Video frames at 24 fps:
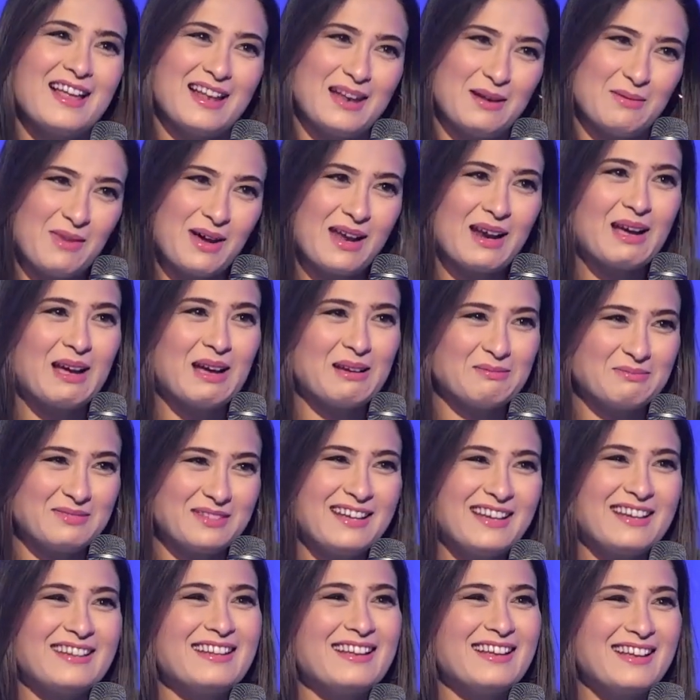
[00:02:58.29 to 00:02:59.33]
المرقه
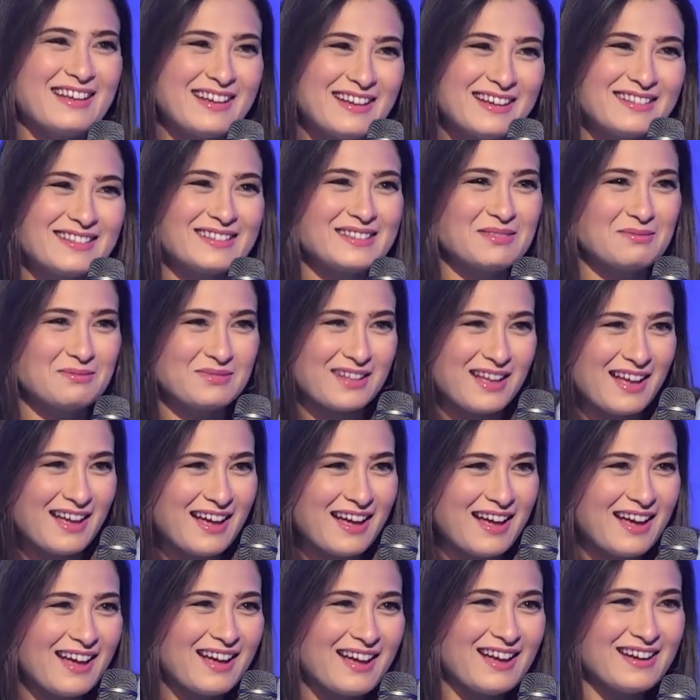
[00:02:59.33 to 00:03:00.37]
نتاعنا
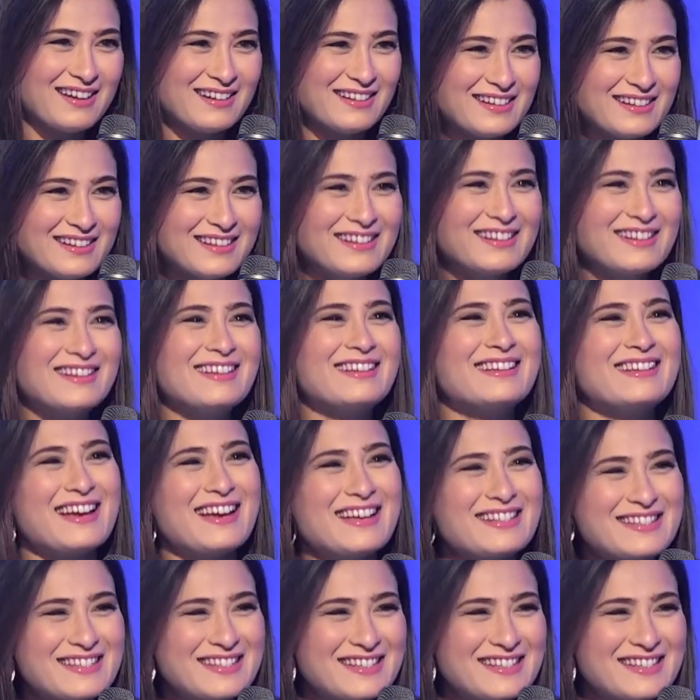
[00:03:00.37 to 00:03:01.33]
تبدا تقر زيتها